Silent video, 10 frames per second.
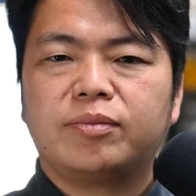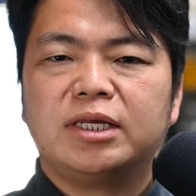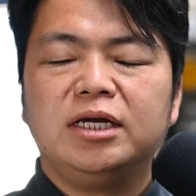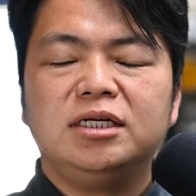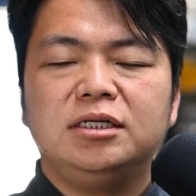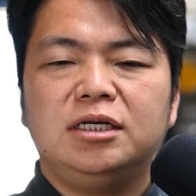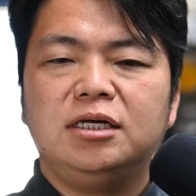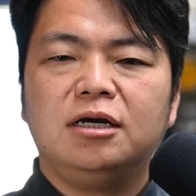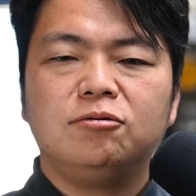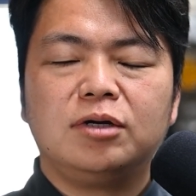で間に
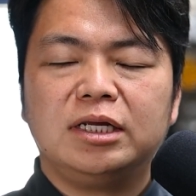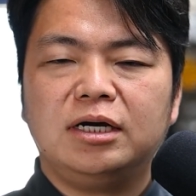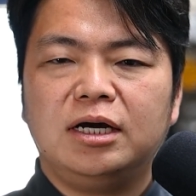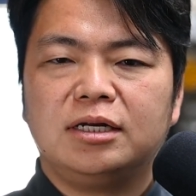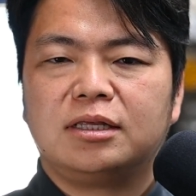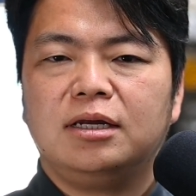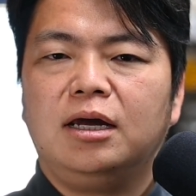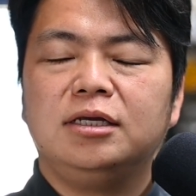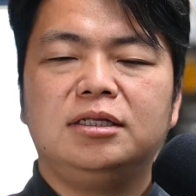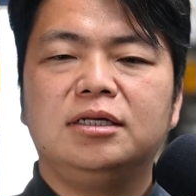ディーラーの方が
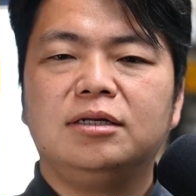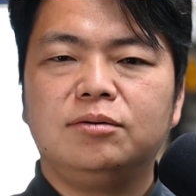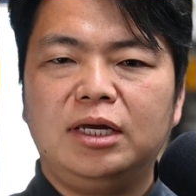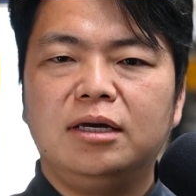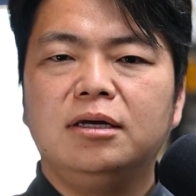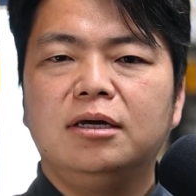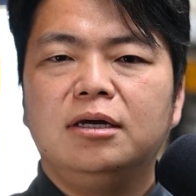入っていたので、